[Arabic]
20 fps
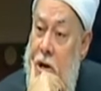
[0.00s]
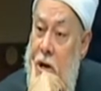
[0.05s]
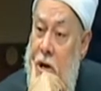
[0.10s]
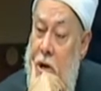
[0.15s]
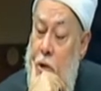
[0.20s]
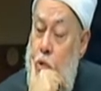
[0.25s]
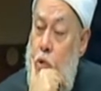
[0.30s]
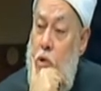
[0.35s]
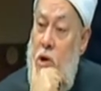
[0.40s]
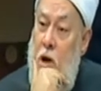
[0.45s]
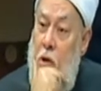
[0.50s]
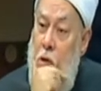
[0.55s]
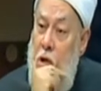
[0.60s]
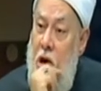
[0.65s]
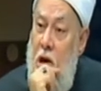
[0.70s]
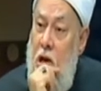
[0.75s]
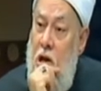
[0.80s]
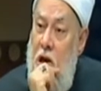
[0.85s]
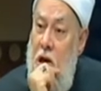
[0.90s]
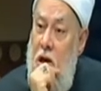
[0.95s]

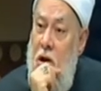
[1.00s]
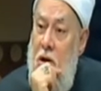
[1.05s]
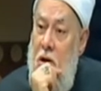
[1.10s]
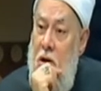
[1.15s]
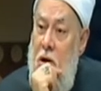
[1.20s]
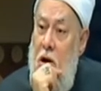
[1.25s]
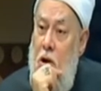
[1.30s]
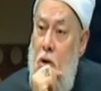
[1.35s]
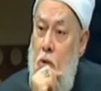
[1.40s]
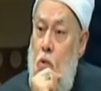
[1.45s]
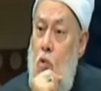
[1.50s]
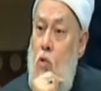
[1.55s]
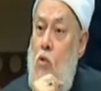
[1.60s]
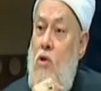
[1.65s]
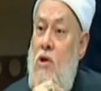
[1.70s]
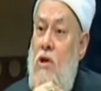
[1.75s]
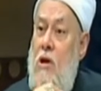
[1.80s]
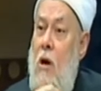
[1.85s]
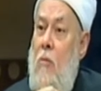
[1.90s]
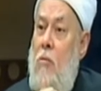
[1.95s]
الدنيويه دي
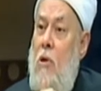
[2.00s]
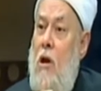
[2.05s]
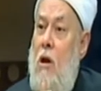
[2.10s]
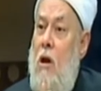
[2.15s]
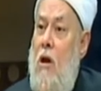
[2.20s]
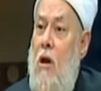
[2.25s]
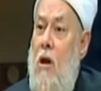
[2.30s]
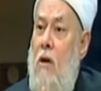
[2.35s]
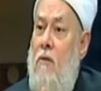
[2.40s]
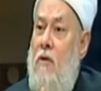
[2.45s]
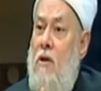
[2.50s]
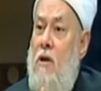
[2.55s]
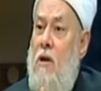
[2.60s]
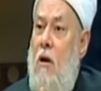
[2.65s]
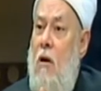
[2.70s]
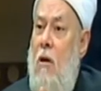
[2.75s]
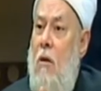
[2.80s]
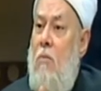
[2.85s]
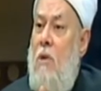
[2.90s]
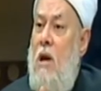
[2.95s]
نودي
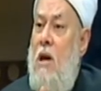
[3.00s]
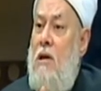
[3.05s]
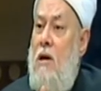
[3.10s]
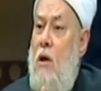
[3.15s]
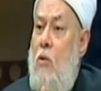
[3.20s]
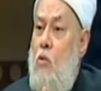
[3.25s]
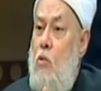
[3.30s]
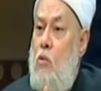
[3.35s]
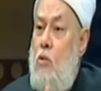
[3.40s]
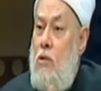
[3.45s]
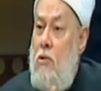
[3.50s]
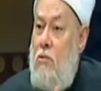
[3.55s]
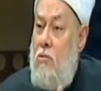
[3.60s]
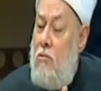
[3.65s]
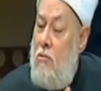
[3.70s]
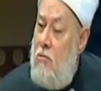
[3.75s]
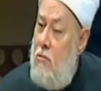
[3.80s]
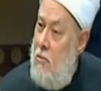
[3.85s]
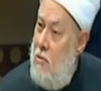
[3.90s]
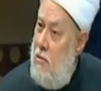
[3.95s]
بالخلافه قبل داوود
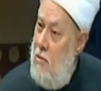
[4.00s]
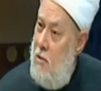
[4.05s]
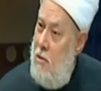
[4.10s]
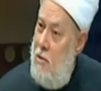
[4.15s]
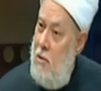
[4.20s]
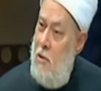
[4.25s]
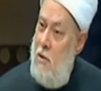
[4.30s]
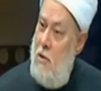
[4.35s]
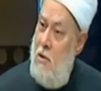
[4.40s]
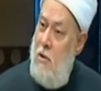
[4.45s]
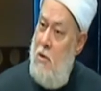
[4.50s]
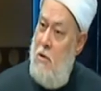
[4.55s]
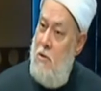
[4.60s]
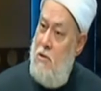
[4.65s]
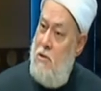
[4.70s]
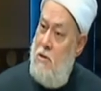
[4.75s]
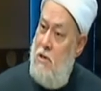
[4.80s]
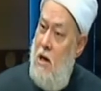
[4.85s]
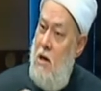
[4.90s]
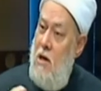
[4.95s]

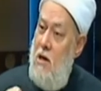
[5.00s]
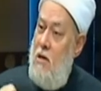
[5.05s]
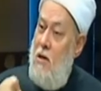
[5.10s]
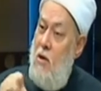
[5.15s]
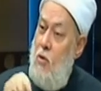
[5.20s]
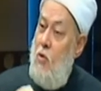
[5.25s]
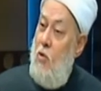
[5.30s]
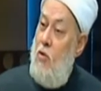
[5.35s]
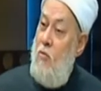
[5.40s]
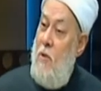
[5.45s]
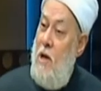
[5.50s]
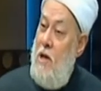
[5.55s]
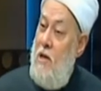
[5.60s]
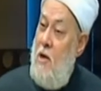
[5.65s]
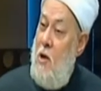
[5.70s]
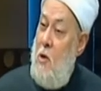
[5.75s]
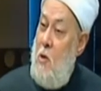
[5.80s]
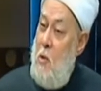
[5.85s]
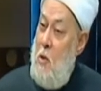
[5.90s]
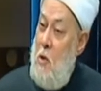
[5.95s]
سيدنا لقمان
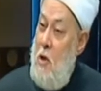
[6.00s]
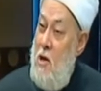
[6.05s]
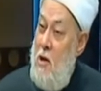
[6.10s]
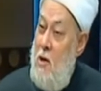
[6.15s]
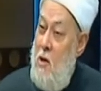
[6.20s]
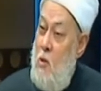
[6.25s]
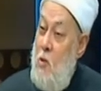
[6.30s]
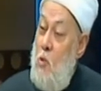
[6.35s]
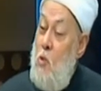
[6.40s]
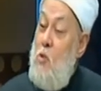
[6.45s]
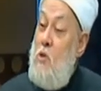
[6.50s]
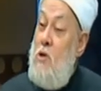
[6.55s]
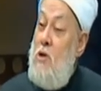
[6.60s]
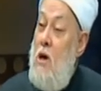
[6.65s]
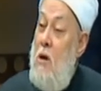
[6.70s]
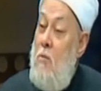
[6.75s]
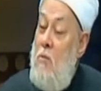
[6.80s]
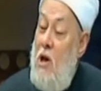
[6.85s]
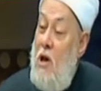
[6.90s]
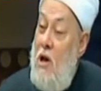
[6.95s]
ده هو
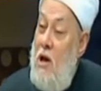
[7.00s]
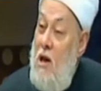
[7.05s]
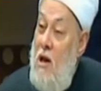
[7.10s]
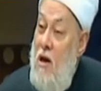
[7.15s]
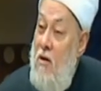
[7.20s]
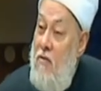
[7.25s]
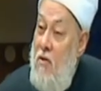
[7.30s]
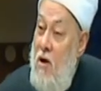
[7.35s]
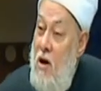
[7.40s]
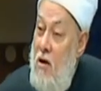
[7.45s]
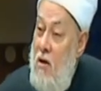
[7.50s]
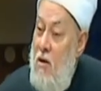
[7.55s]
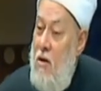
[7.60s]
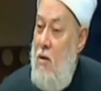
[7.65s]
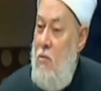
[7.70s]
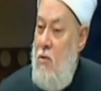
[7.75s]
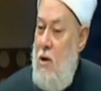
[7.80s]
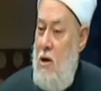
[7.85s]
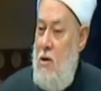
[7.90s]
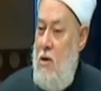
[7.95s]
نودي بالخلافة
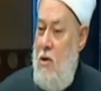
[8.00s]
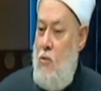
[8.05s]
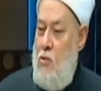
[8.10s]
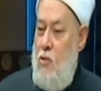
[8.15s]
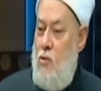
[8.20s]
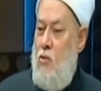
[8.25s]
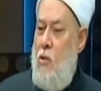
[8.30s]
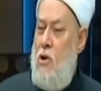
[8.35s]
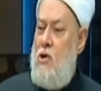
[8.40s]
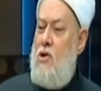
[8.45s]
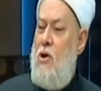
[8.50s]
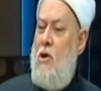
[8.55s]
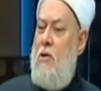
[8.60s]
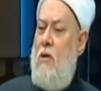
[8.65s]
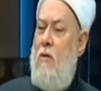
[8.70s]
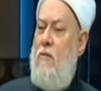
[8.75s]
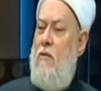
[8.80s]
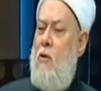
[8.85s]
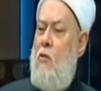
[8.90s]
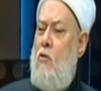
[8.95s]
قبل داود
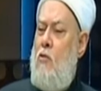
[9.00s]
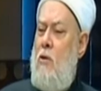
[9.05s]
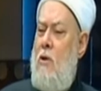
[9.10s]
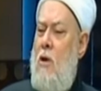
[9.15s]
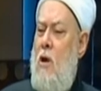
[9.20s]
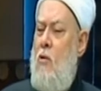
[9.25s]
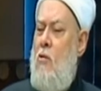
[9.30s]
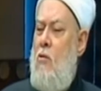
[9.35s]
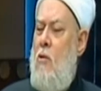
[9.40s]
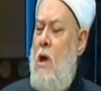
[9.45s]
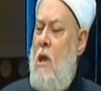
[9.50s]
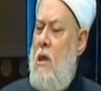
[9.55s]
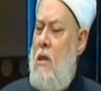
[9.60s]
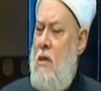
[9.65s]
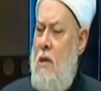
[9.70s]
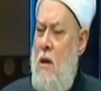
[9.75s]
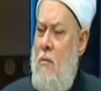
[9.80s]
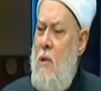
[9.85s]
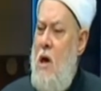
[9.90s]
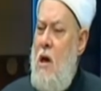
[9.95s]
وشرفه الله
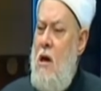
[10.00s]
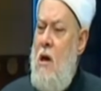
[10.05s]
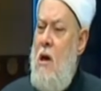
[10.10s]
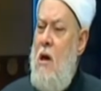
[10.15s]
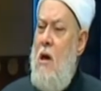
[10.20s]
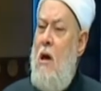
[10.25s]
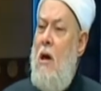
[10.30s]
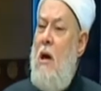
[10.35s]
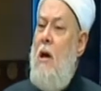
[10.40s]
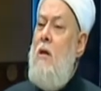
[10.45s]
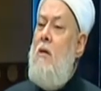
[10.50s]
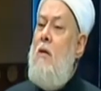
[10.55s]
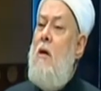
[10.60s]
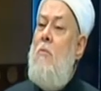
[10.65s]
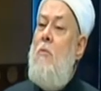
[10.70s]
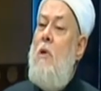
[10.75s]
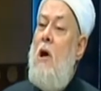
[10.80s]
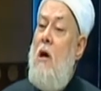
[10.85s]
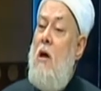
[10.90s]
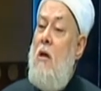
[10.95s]
وعظمه
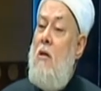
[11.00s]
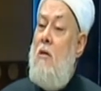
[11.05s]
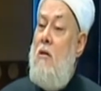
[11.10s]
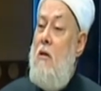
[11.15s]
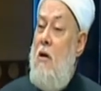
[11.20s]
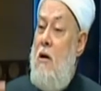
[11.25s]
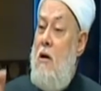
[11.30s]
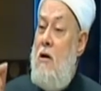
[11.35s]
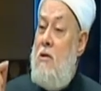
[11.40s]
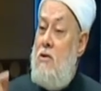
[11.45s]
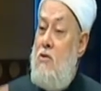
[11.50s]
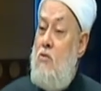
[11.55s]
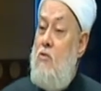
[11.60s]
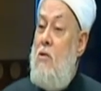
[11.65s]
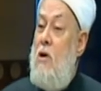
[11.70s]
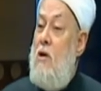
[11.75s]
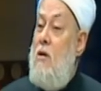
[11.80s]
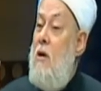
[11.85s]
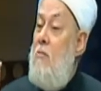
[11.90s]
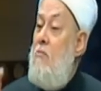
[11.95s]
عندما أطلق
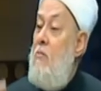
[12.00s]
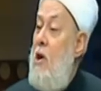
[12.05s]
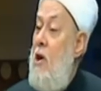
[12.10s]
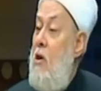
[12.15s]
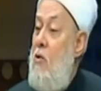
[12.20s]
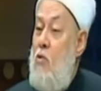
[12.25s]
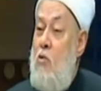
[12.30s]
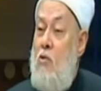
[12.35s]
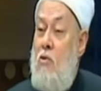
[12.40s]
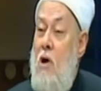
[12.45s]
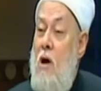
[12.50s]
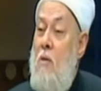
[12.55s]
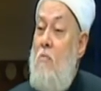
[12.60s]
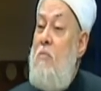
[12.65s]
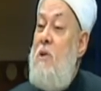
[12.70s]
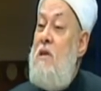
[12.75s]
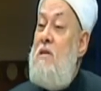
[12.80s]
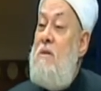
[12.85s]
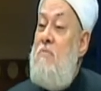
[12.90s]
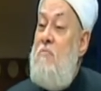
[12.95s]
سورة من
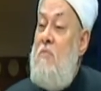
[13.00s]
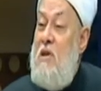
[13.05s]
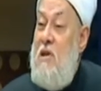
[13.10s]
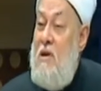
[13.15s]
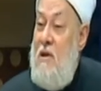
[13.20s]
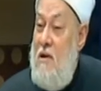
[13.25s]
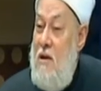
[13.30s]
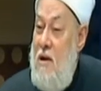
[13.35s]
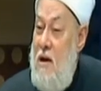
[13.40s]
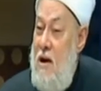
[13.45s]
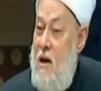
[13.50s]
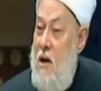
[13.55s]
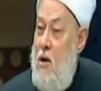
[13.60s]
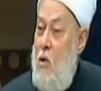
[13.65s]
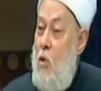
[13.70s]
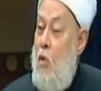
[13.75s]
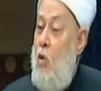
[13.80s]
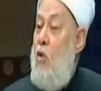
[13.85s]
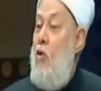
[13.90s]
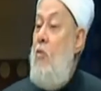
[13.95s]
القرآن باسمه نعم.
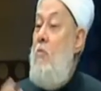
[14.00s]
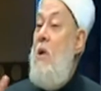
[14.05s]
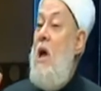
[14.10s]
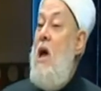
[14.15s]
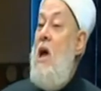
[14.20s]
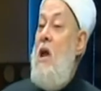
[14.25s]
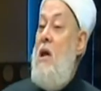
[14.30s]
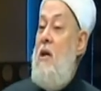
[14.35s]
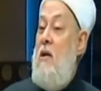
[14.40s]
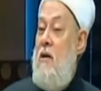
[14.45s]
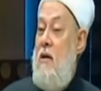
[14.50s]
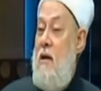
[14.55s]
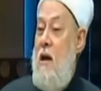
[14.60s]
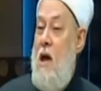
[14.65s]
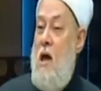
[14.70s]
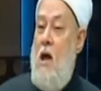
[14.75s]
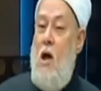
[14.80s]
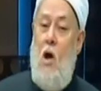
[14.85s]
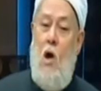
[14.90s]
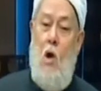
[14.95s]
لقمان
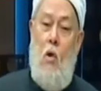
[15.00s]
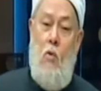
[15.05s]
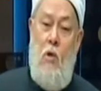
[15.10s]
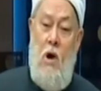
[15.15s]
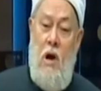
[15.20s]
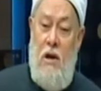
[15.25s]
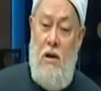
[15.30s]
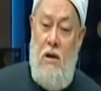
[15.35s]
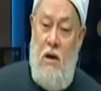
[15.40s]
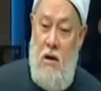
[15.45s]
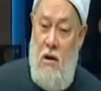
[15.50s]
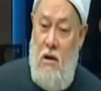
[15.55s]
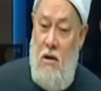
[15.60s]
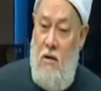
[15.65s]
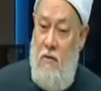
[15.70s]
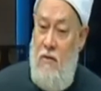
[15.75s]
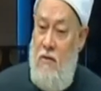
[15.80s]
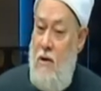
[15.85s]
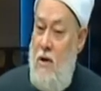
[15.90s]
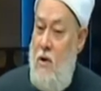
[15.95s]
نعم. وإحنا
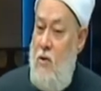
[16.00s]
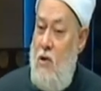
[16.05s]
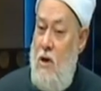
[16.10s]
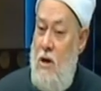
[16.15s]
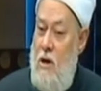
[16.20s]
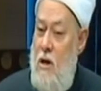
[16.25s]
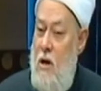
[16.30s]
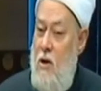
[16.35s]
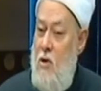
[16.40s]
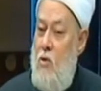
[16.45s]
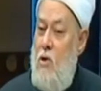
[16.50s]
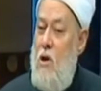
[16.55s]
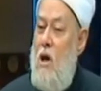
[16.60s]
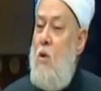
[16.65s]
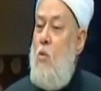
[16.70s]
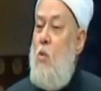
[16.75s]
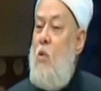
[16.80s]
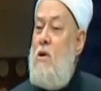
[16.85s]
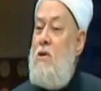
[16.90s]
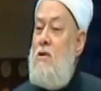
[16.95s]
نعرف هنا كده يقول
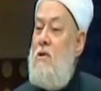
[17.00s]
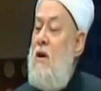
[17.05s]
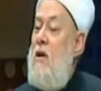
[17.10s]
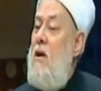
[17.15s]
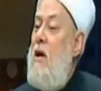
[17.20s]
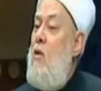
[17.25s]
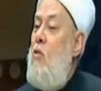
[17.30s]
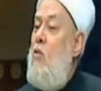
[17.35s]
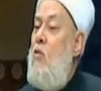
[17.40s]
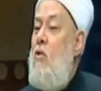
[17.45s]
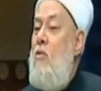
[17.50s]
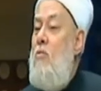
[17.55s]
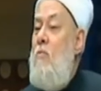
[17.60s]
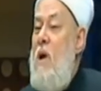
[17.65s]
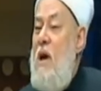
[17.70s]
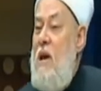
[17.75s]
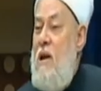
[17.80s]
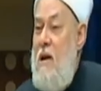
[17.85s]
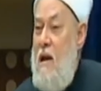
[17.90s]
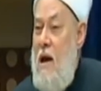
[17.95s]
لك وصايا
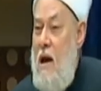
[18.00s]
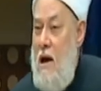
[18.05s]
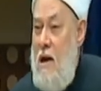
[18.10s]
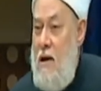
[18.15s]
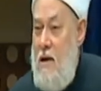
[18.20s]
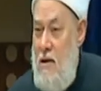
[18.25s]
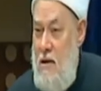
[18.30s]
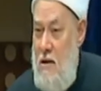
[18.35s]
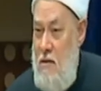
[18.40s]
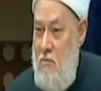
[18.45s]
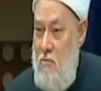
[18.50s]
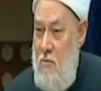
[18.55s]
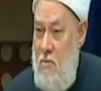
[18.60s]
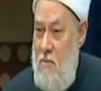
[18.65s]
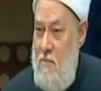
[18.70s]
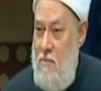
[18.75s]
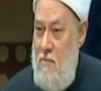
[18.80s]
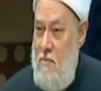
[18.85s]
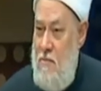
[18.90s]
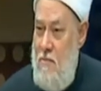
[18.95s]
لقمان الحكيم
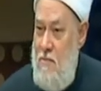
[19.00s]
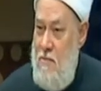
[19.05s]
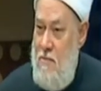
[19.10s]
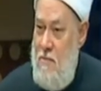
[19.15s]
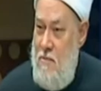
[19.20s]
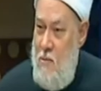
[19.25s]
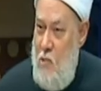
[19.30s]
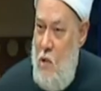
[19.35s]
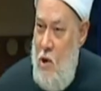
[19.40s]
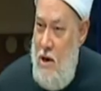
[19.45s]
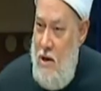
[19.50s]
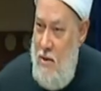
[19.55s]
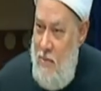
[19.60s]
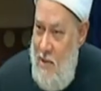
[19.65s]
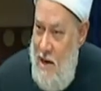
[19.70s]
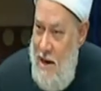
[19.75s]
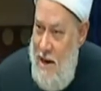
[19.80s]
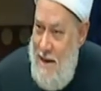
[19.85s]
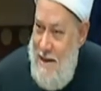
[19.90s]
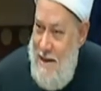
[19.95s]
واخد بالك